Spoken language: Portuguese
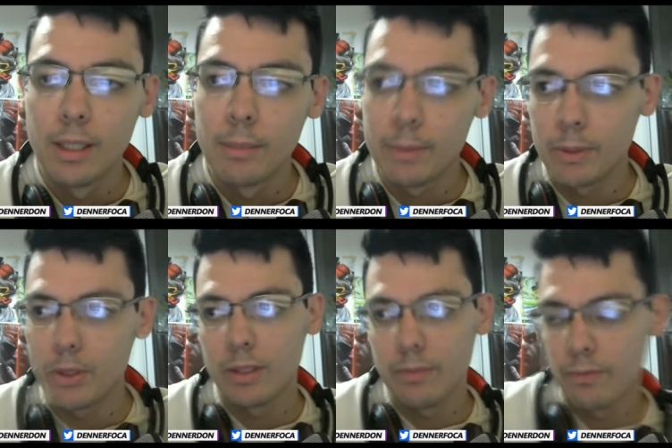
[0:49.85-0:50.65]

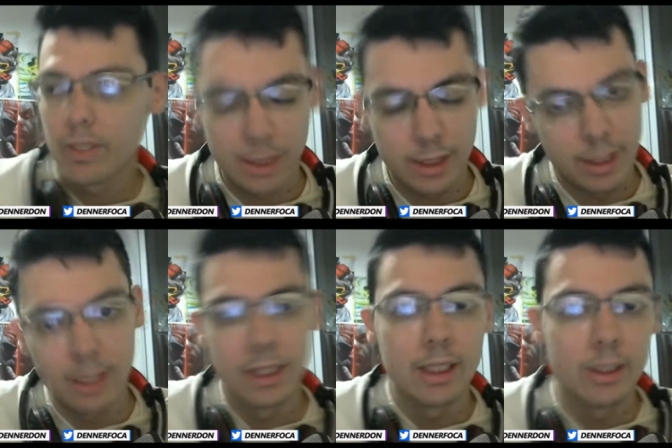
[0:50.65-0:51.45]
principalmente ficar
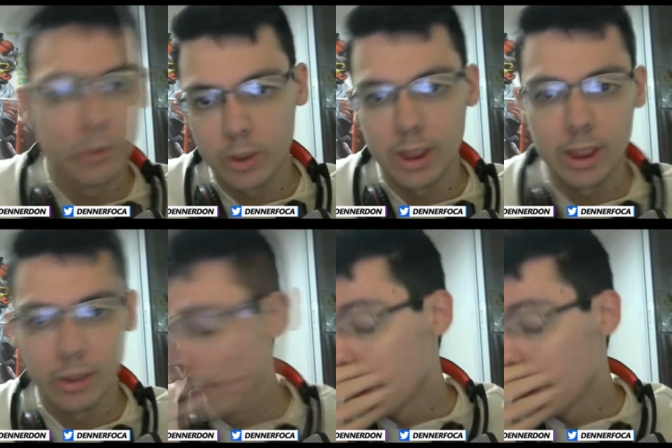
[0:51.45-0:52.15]
treinando e jogando.